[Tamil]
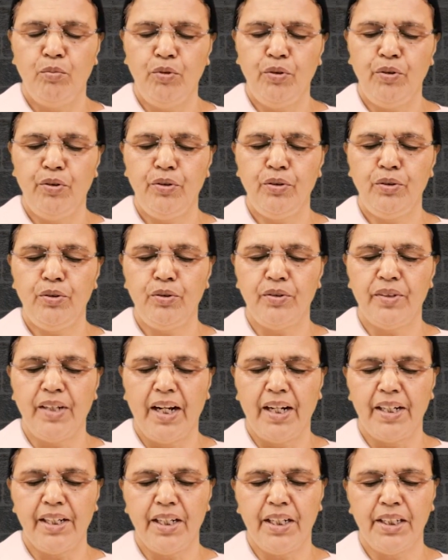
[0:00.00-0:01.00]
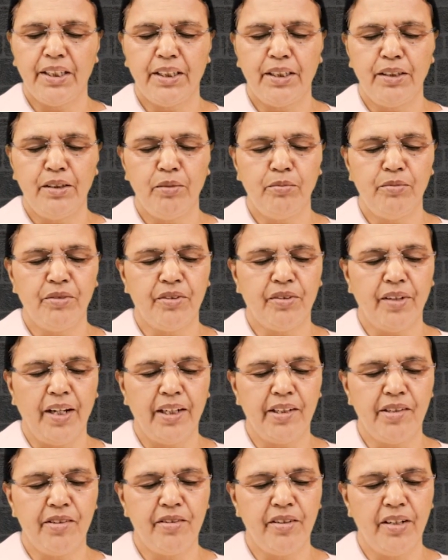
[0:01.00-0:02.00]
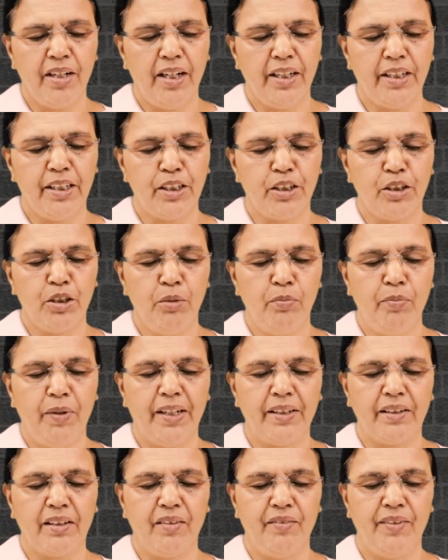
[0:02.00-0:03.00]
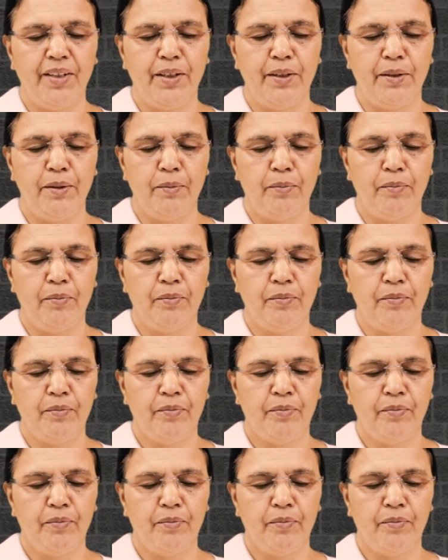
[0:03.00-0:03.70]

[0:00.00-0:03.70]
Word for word: முழு நாடகத்தையும் சாட்சியாக இருந்து பார்க்க வேண்டும்